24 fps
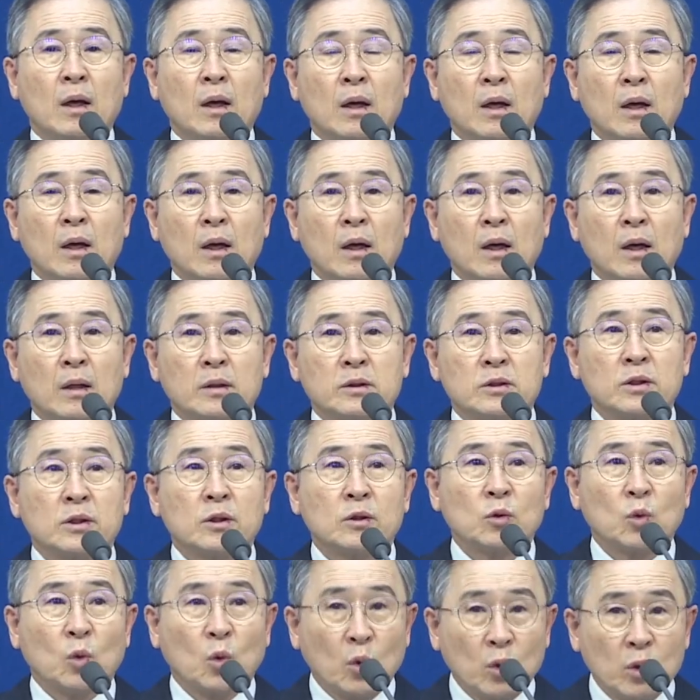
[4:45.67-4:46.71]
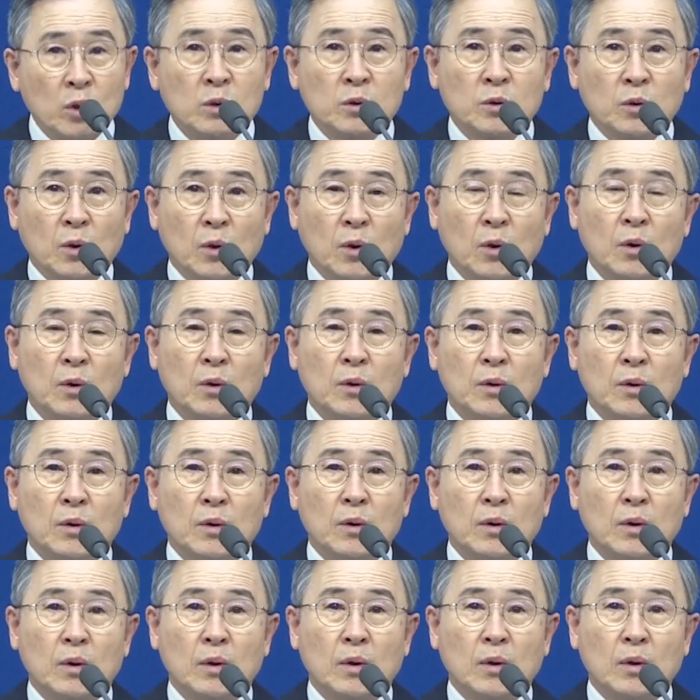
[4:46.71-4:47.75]
어, 저는 오늘도
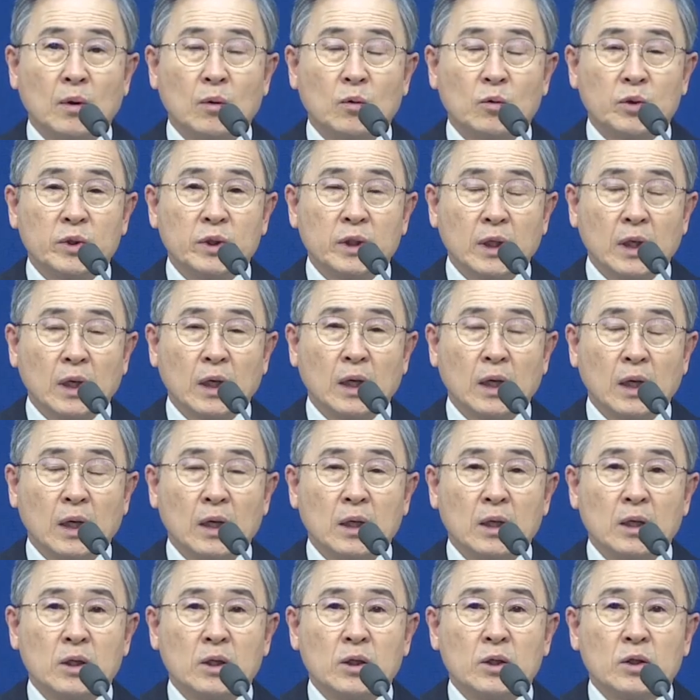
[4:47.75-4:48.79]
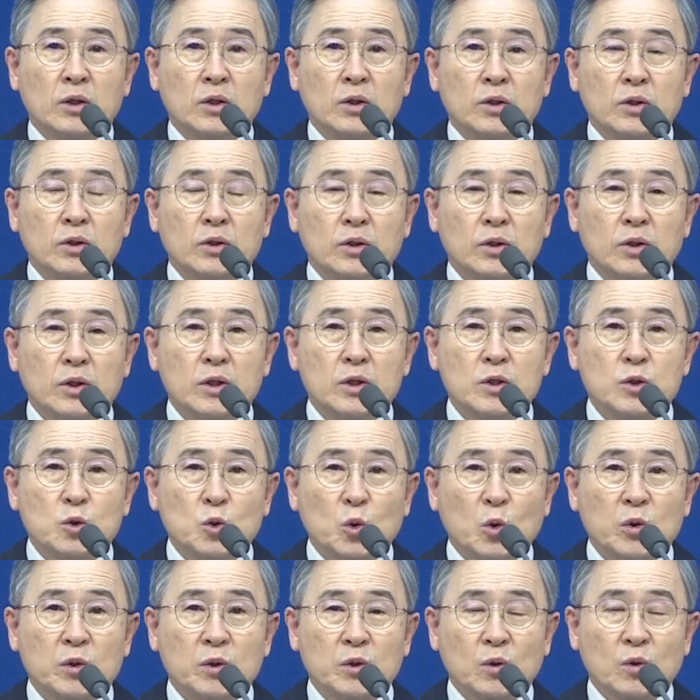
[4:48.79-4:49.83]
어, 우리가
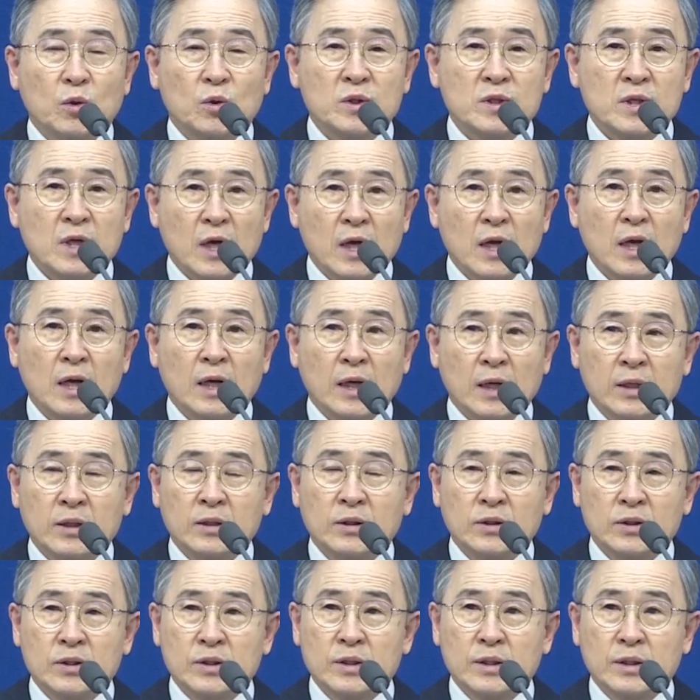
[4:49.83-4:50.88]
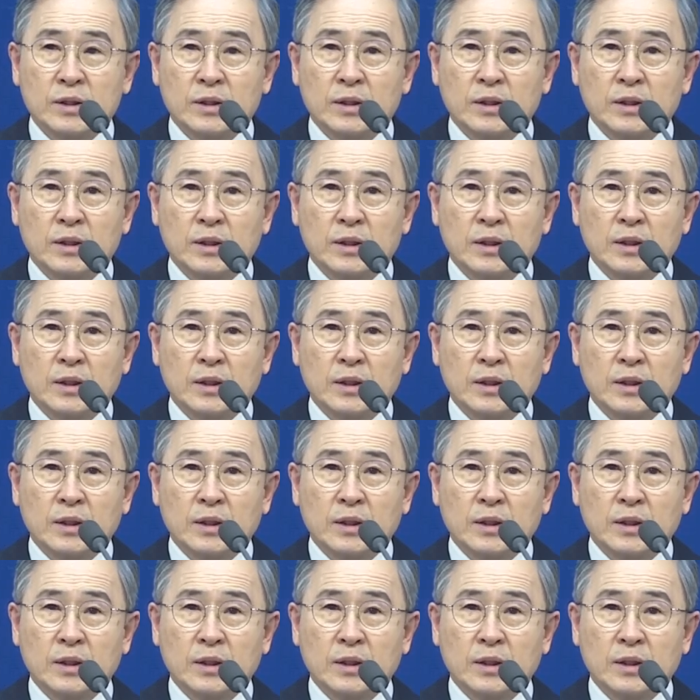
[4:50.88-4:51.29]
그리스도인으로 살아가는 것이